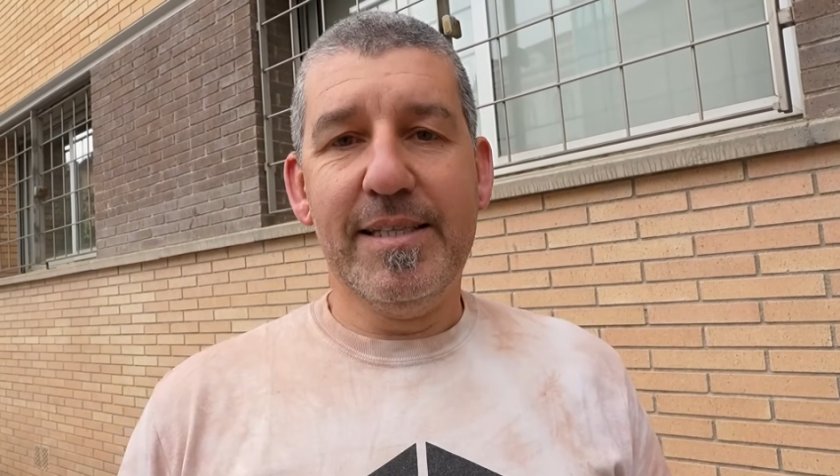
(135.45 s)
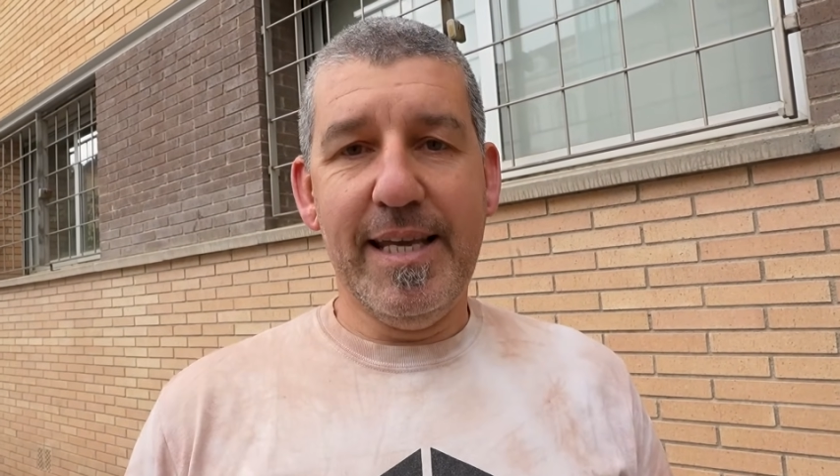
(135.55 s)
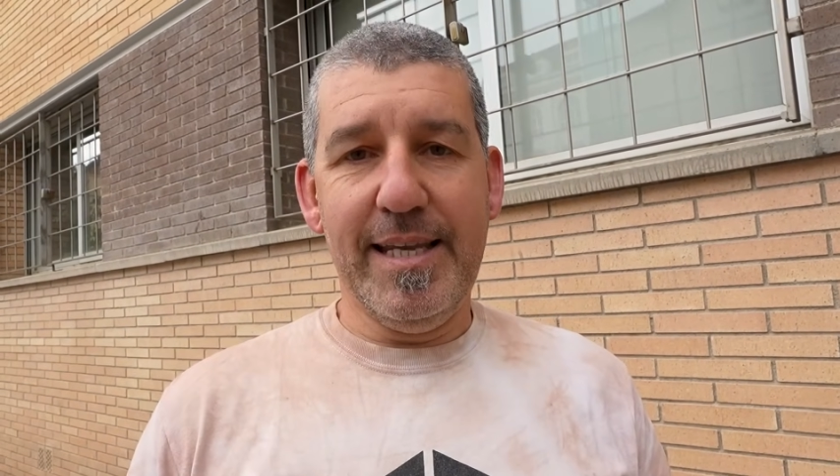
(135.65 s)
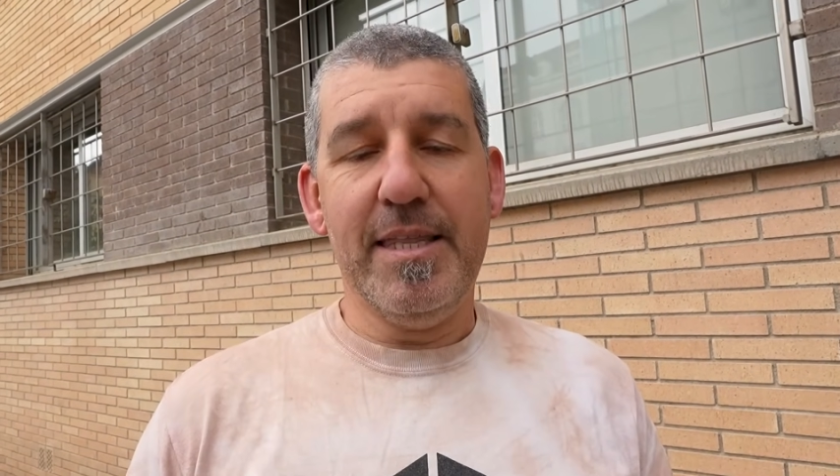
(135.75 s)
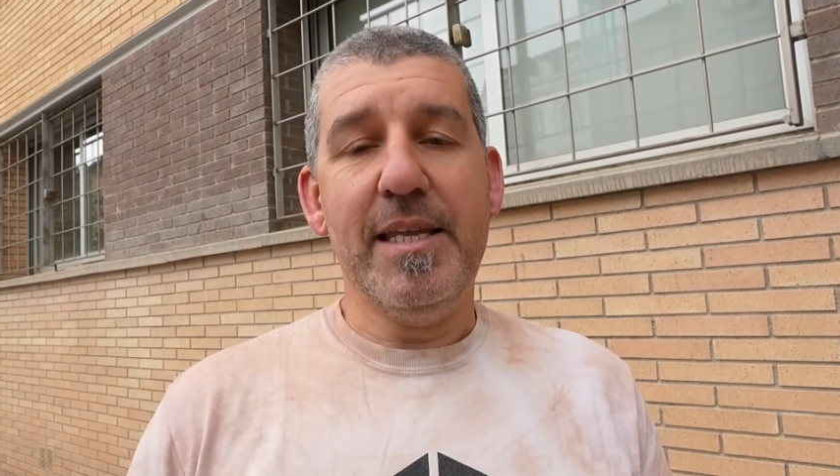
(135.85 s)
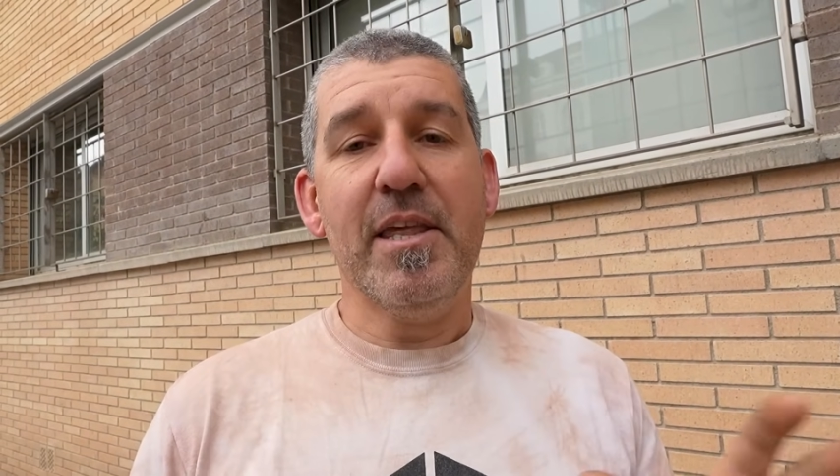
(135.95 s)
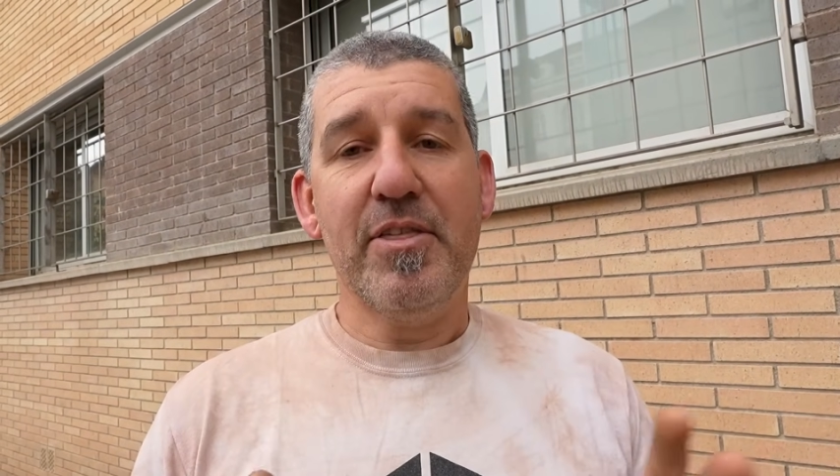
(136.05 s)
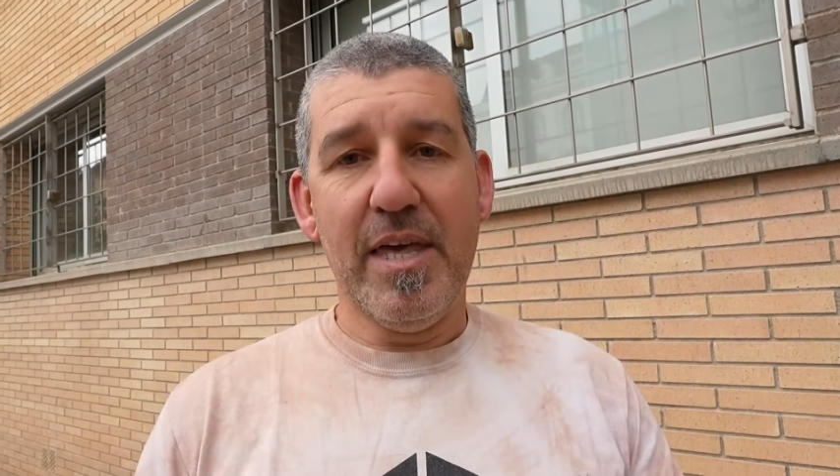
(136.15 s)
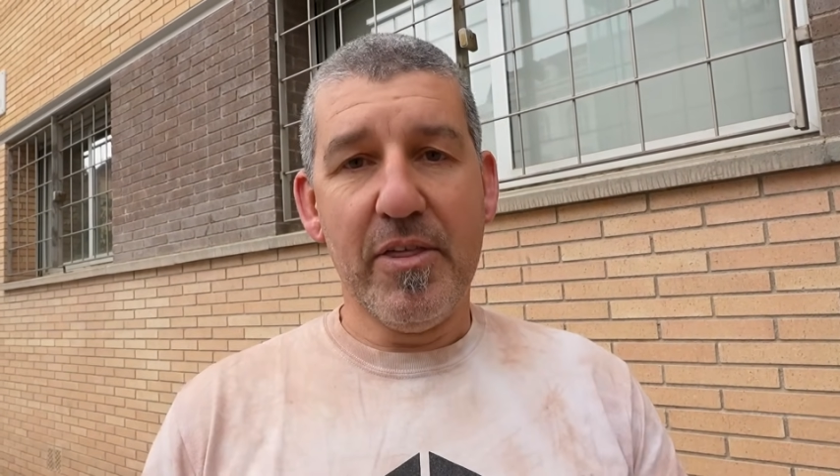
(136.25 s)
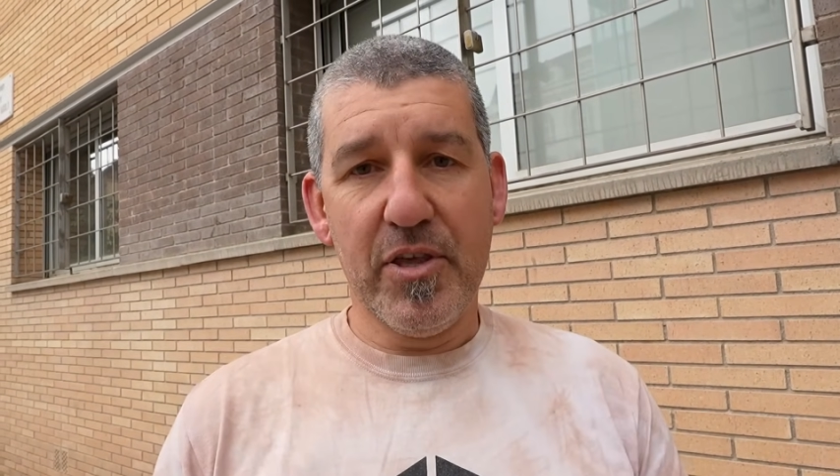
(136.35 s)
serie de
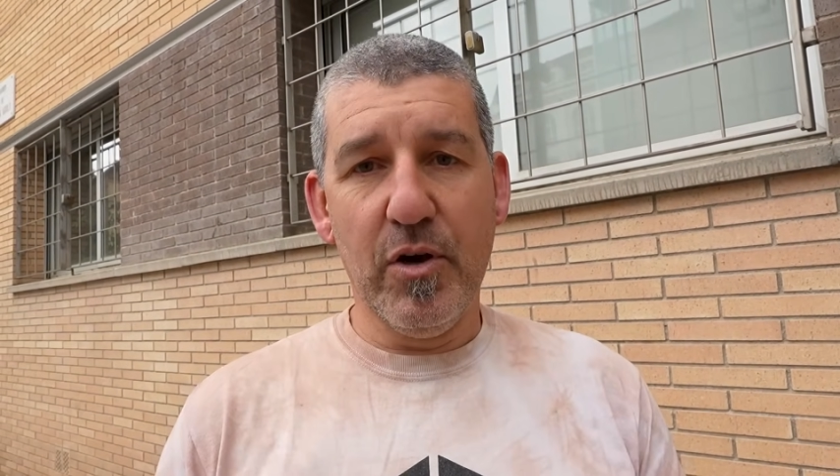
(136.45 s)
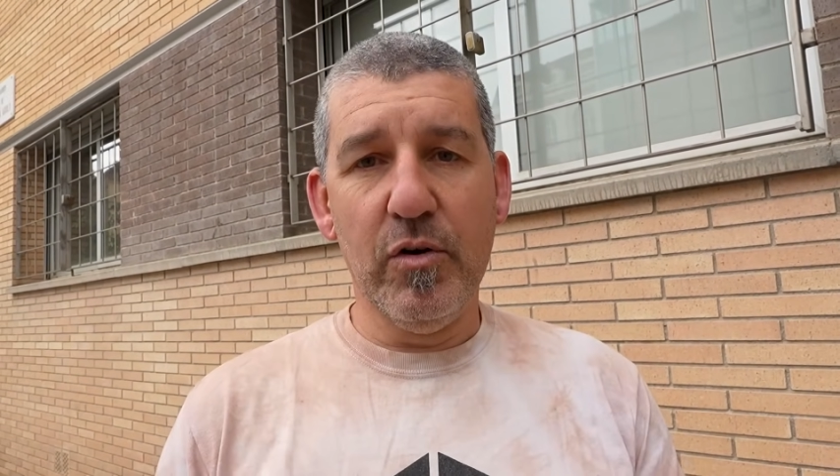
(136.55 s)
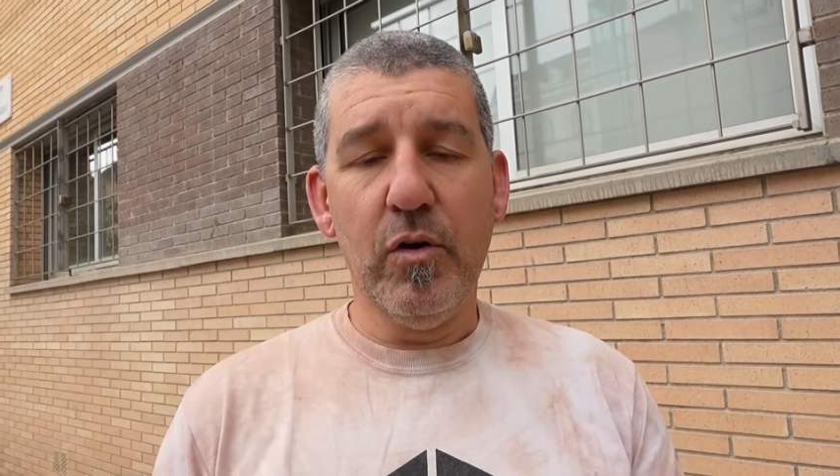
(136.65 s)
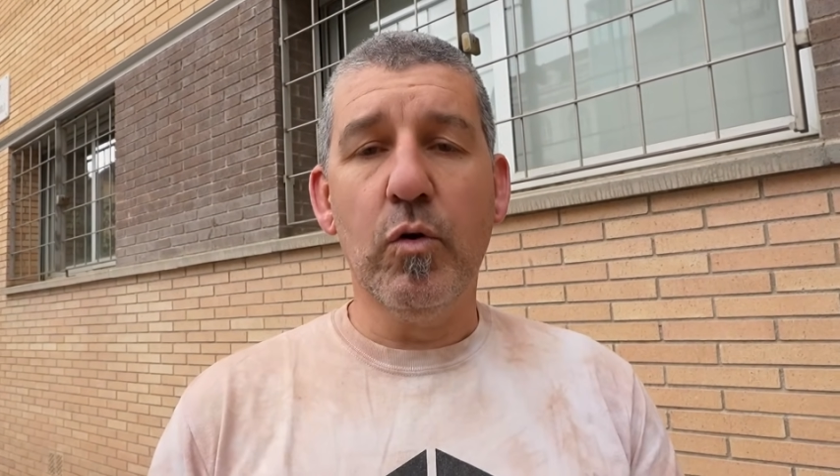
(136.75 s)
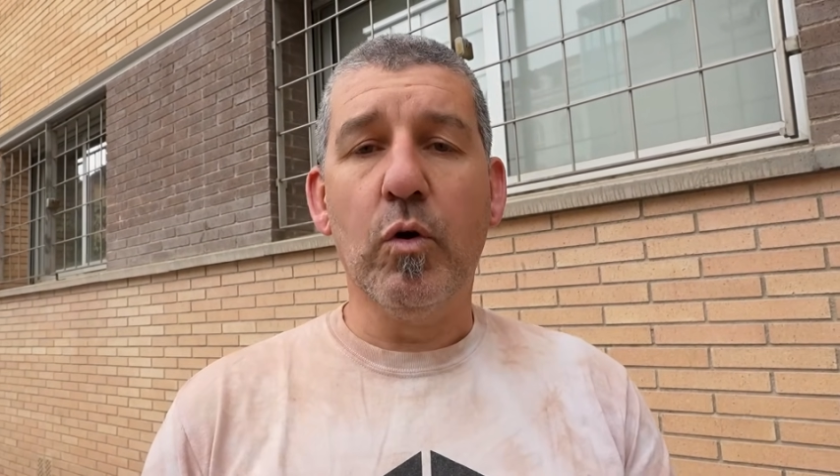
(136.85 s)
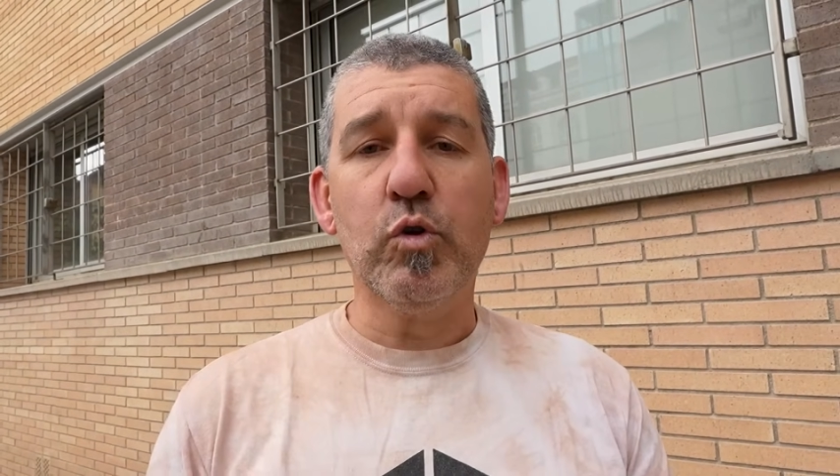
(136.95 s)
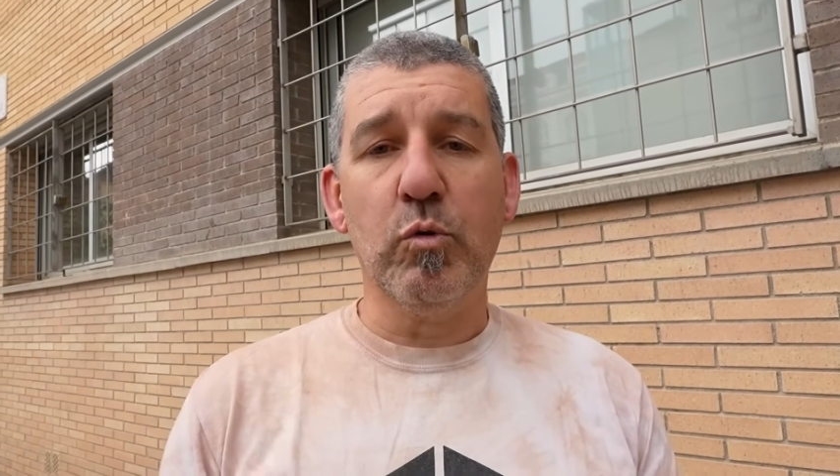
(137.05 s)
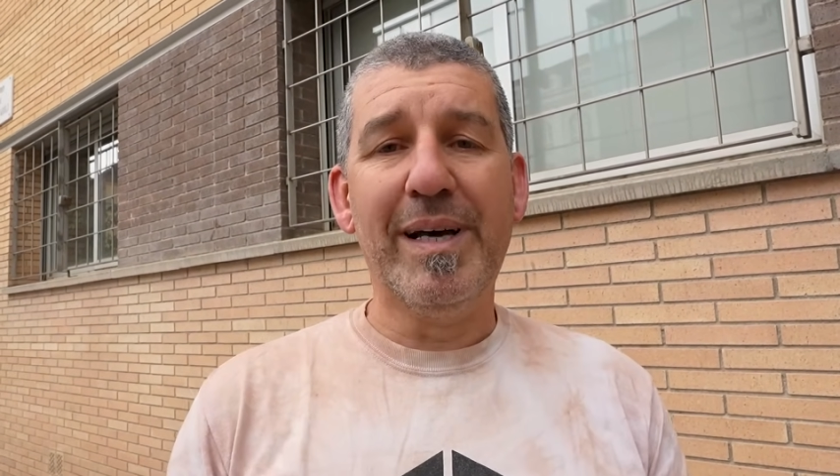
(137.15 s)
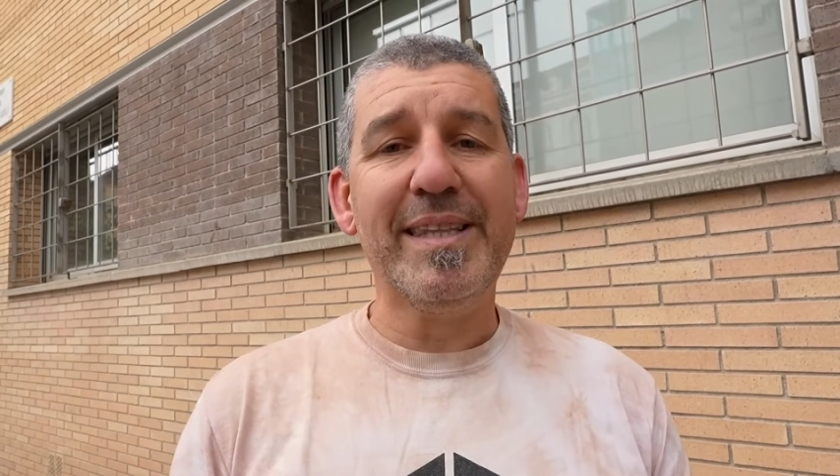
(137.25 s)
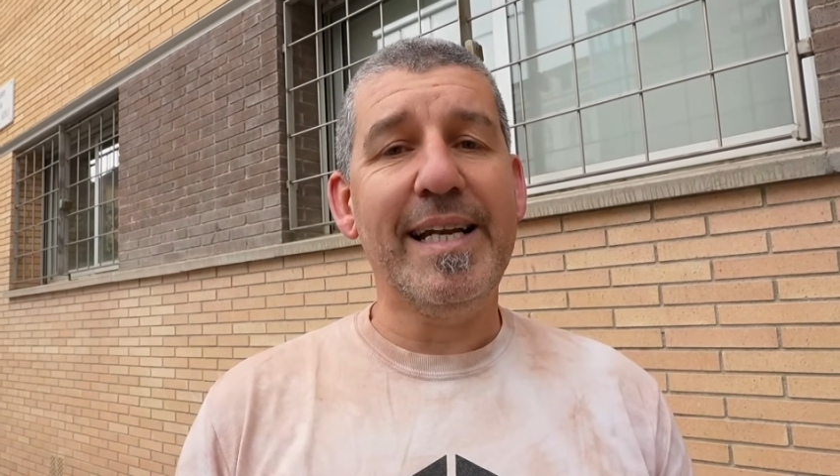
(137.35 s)
iniciación no
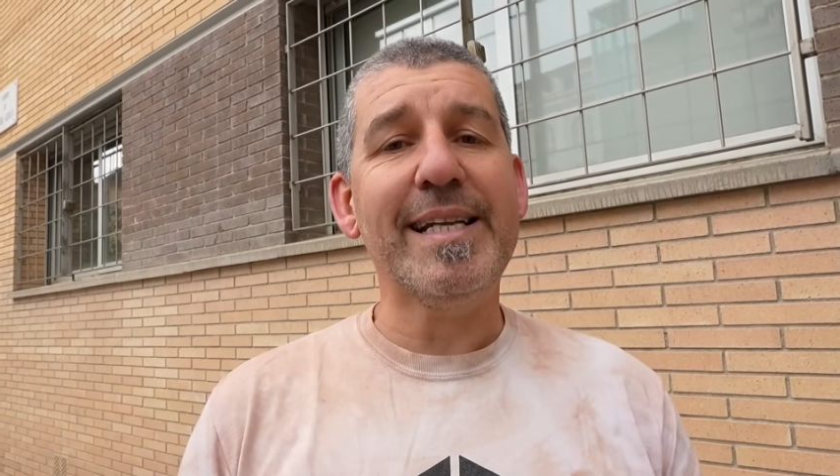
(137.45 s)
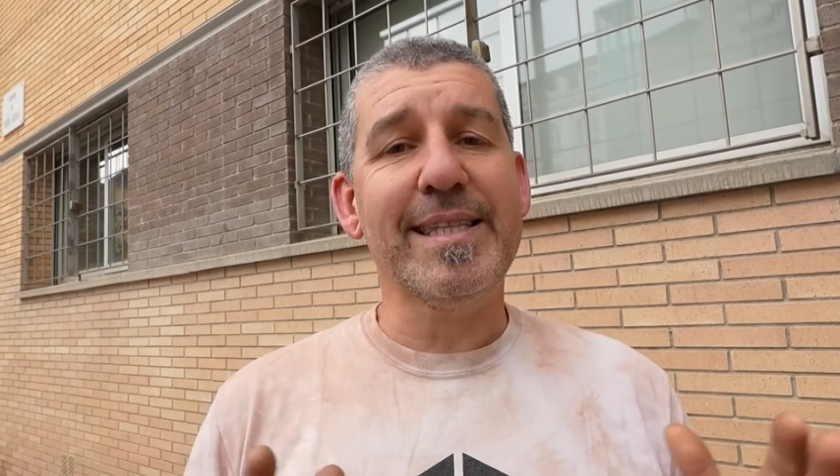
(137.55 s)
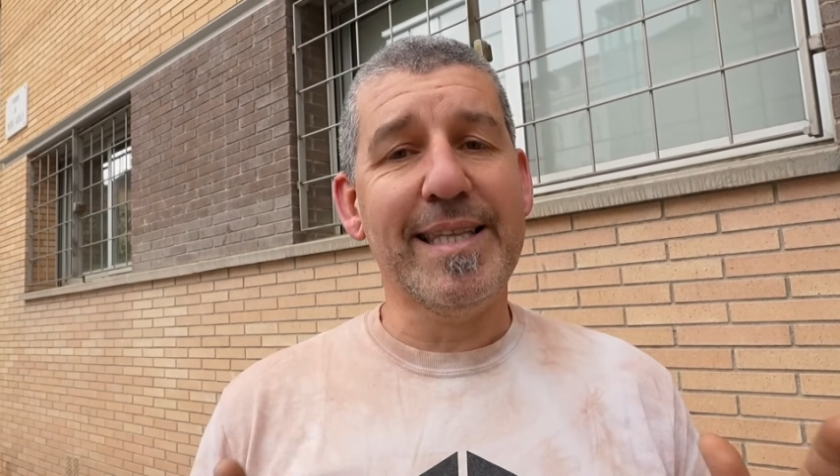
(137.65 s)
acostumbran a tener